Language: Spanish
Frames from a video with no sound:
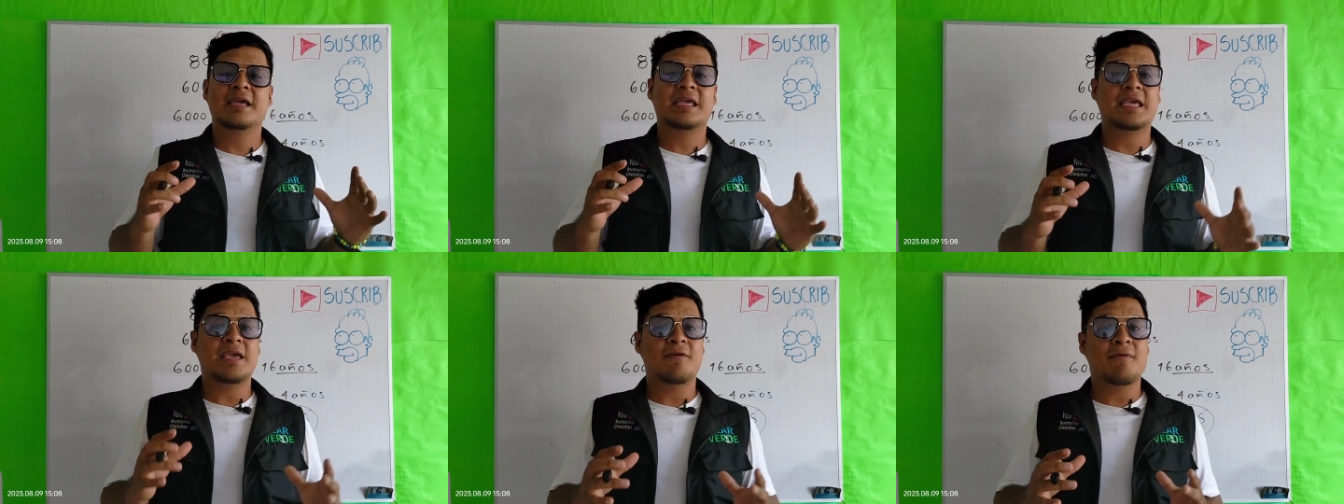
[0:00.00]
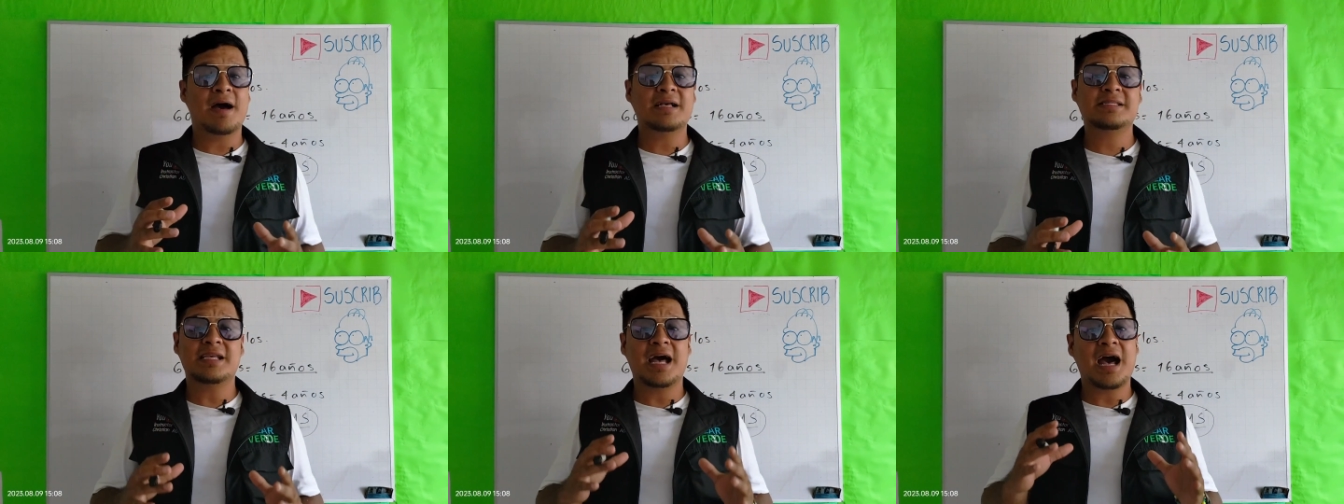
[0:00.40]
que
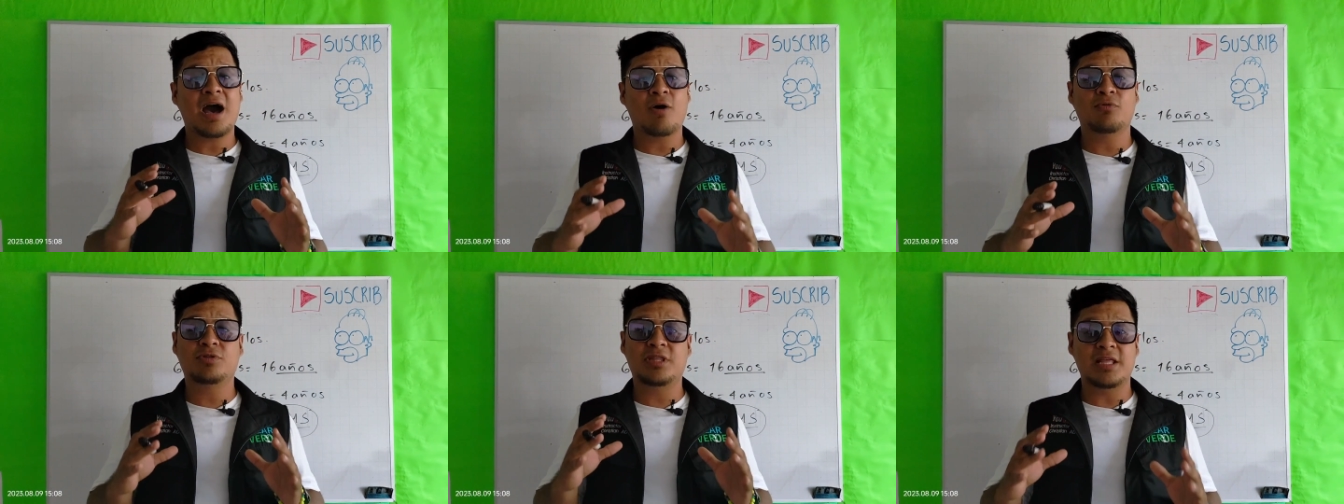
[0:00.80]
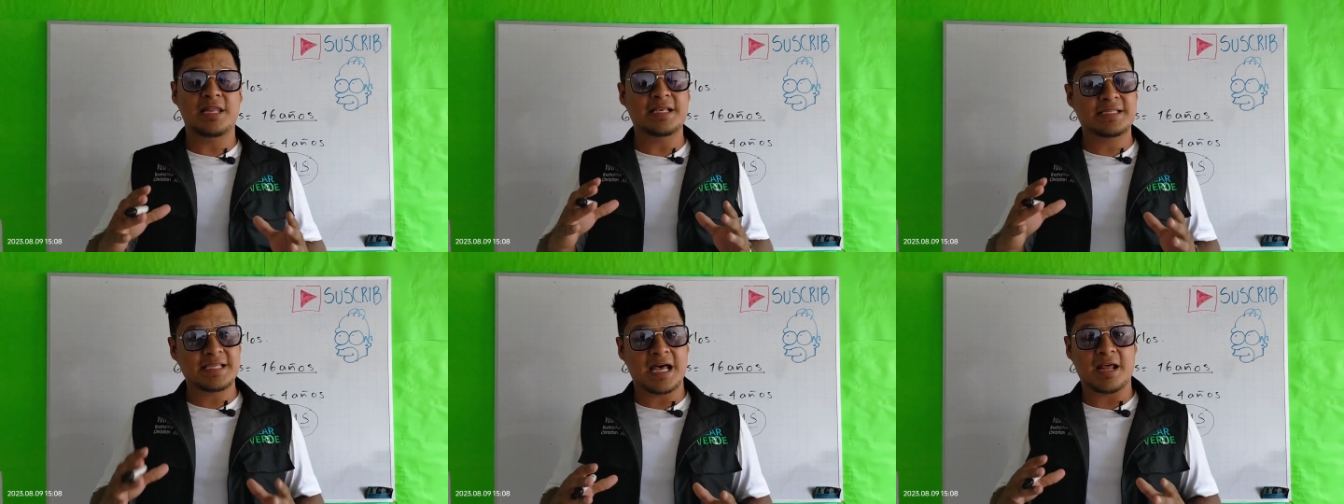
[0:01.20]
vas a
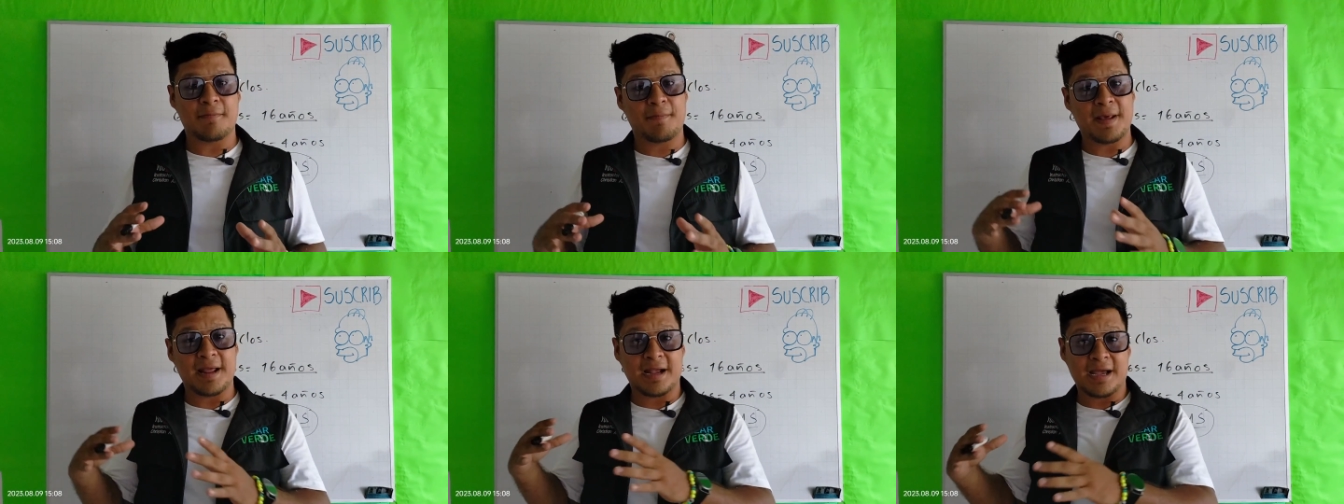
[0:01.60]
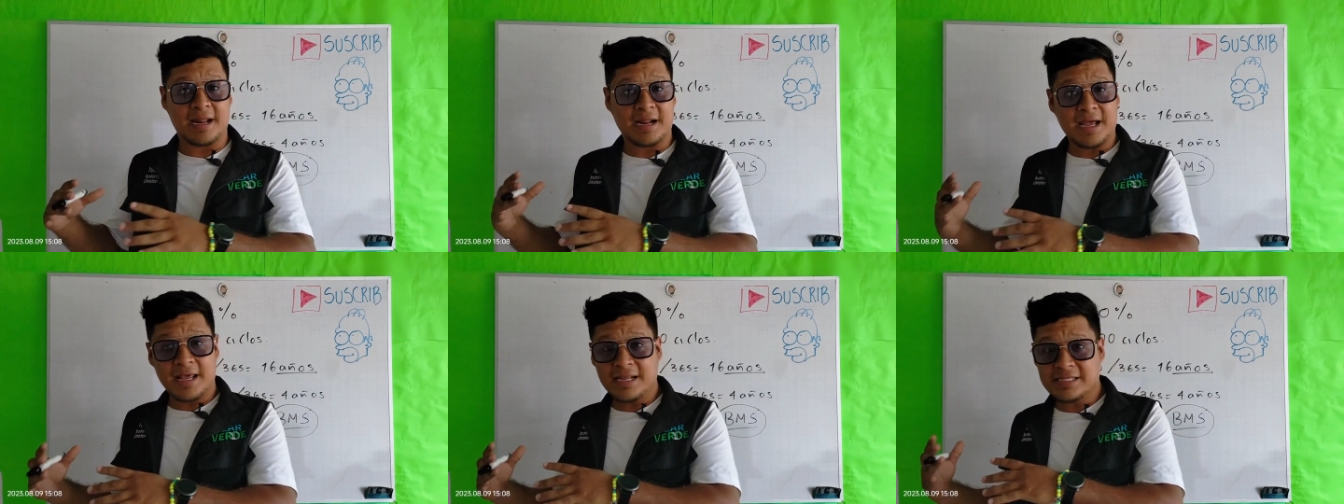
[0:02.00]
utilizar para
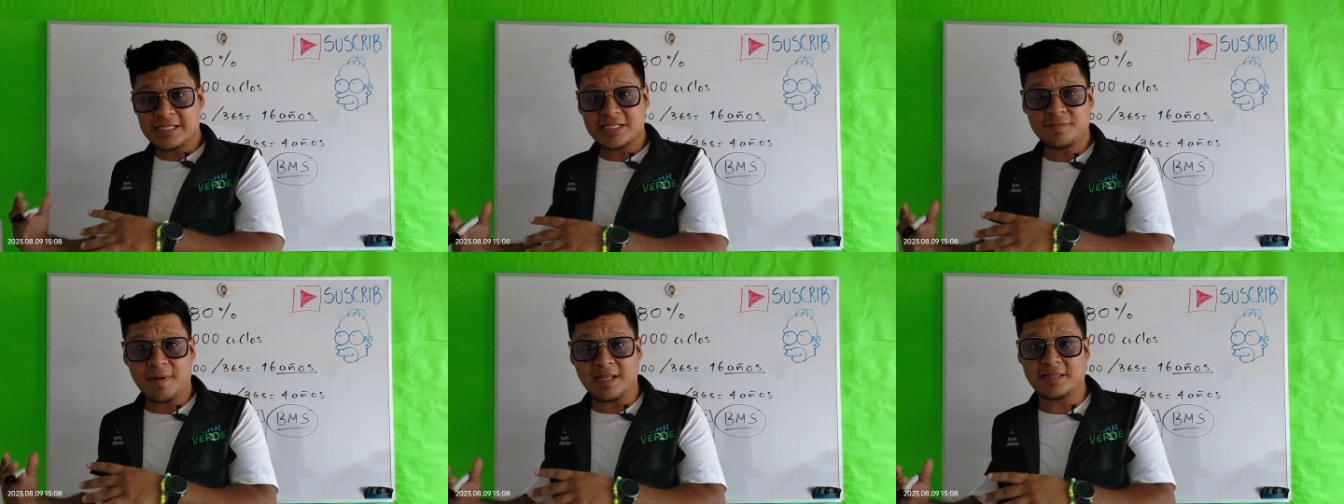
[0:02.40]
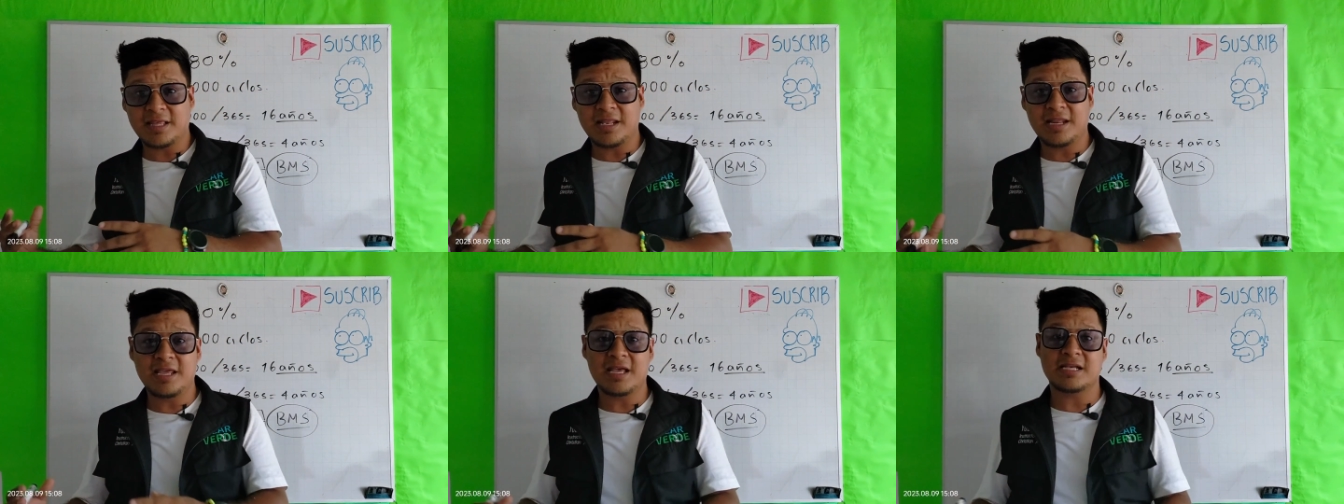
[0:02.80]
cargar esas
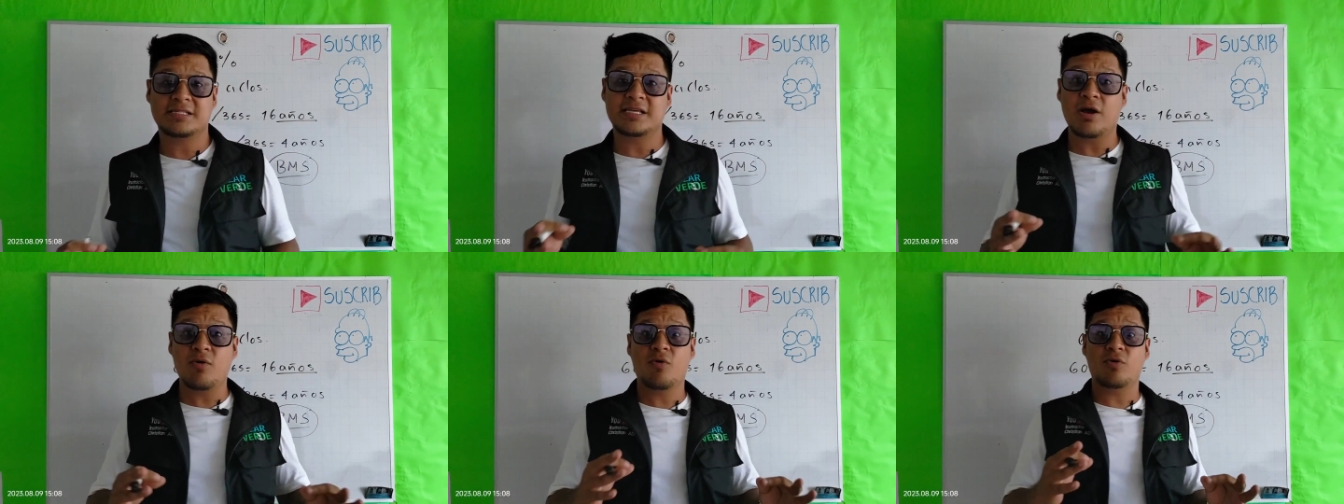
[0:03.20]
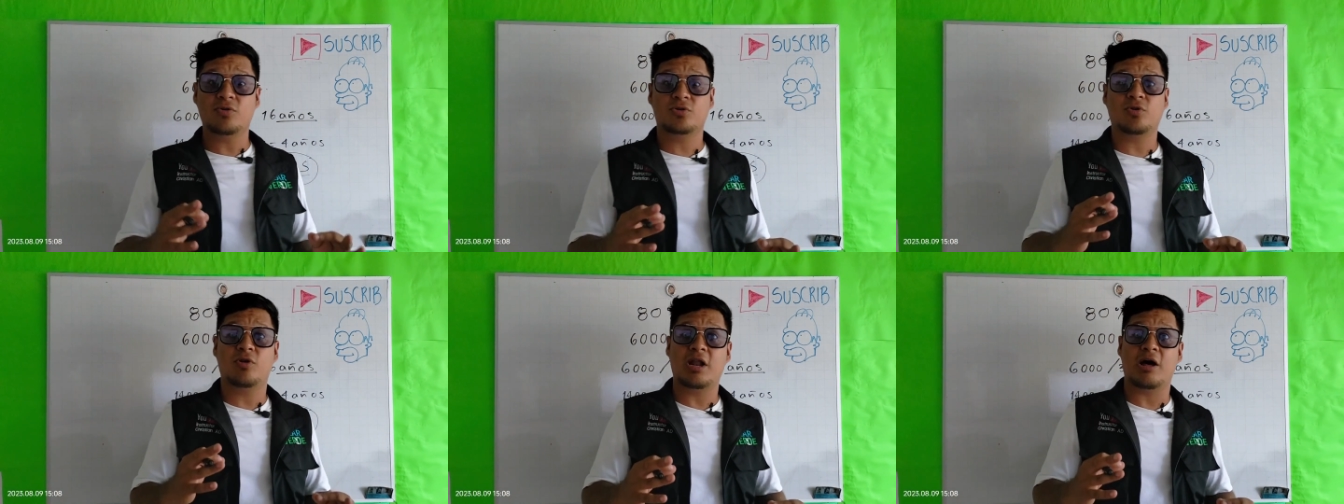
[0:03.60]
baterías sea un
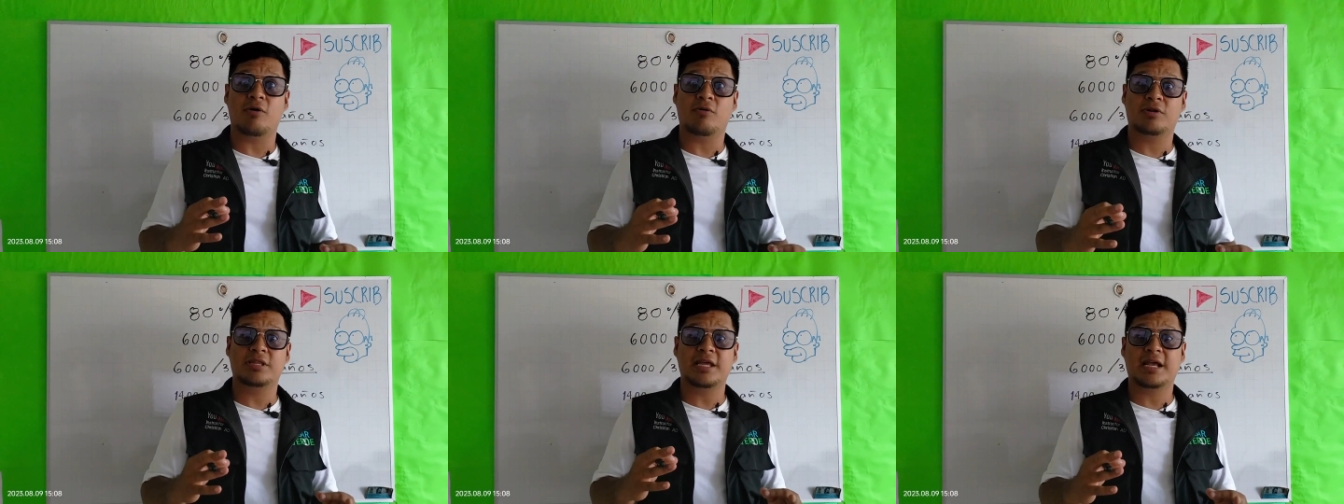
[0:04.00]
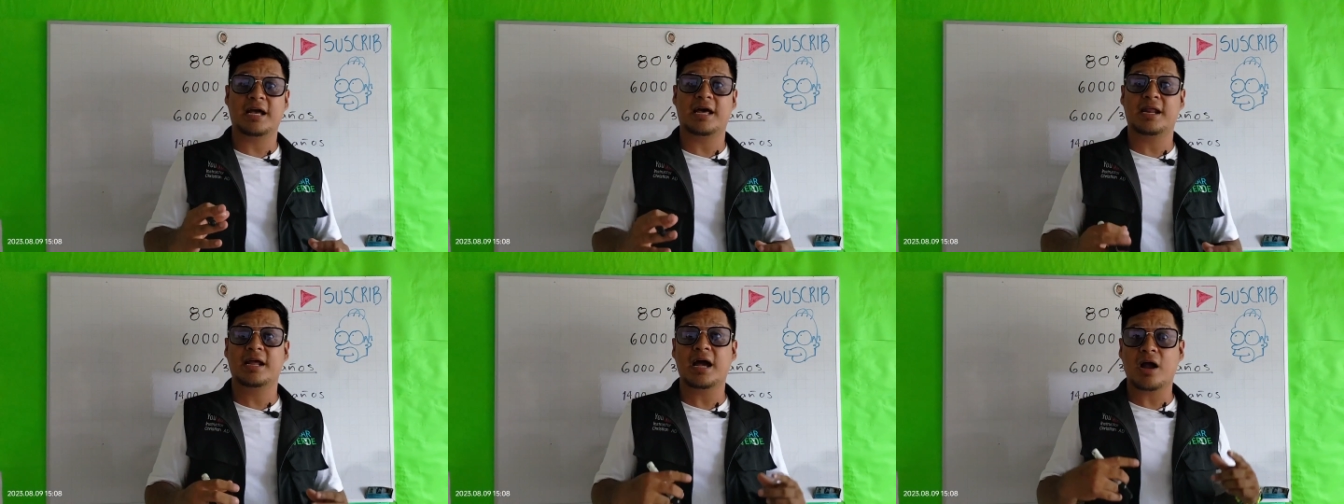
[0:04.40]
controlador de
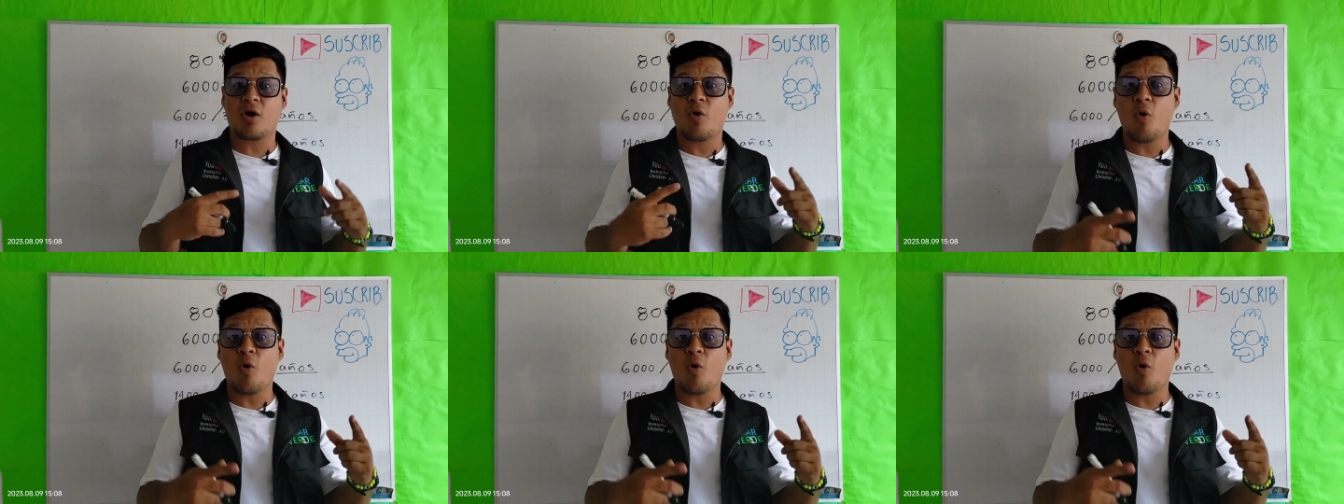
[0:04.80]
carga